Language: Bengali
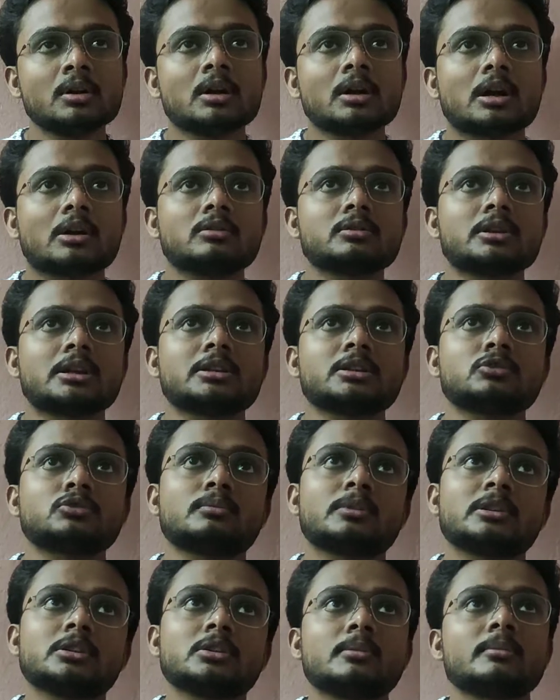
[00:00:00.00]
কারণ তাতে
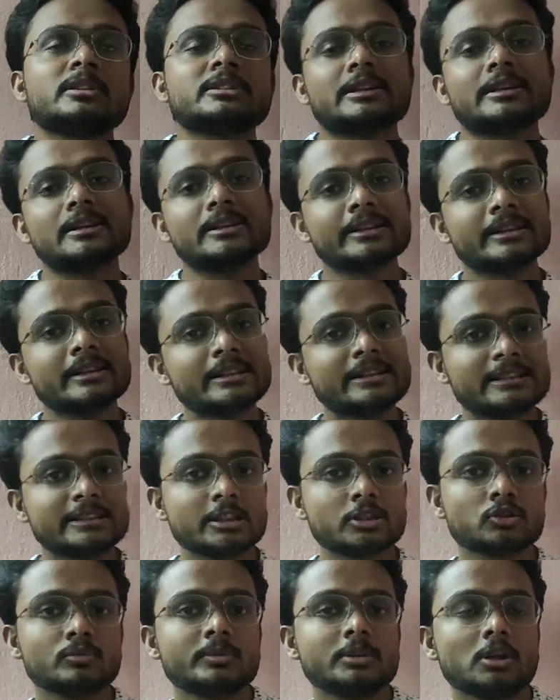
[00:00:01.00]
তোমাদের আমার চ্যানেলটিকে নিতে
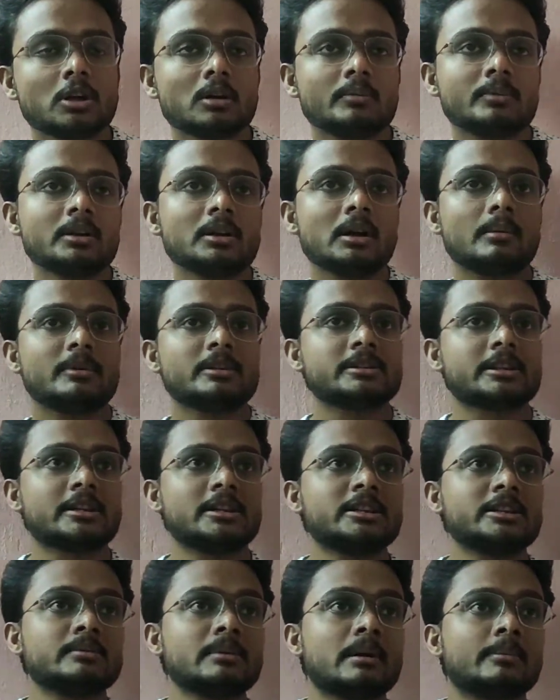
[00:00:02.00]
সুবিধা হবে আমার
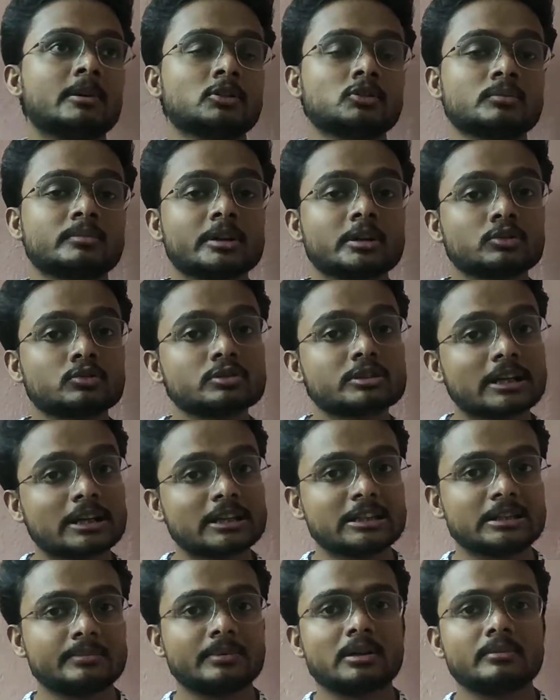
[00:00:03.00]
চ্যানেলটির ব্যাপারে তোমরা একটু
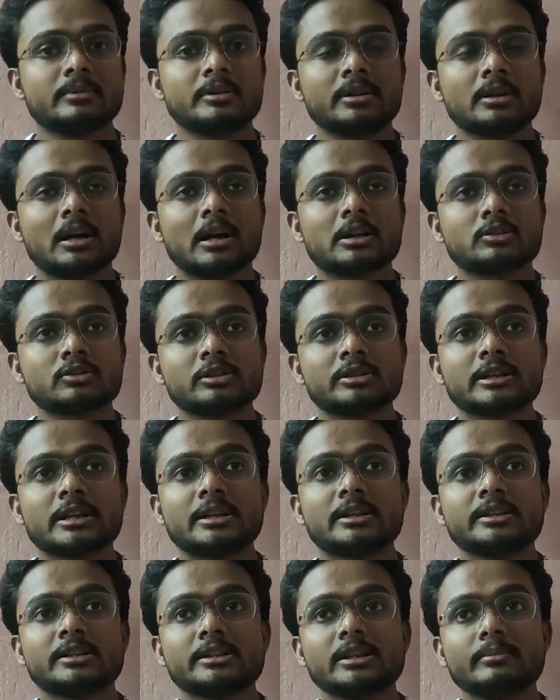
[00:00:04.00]
জানতে পারবে আসলে
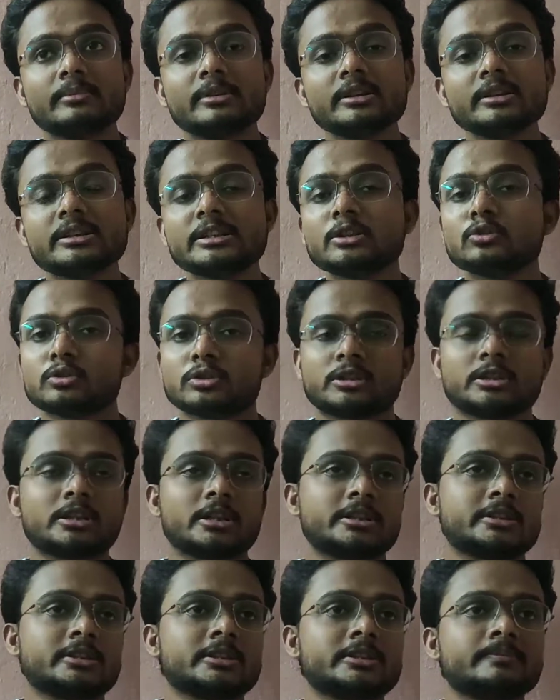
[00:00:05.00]
চ্যানেলটি নিয়ে আমি কি করতে
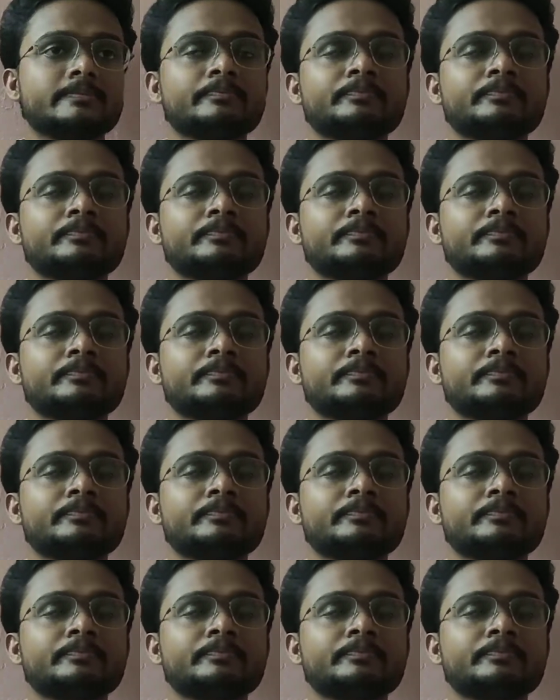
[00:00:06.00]
চাইছি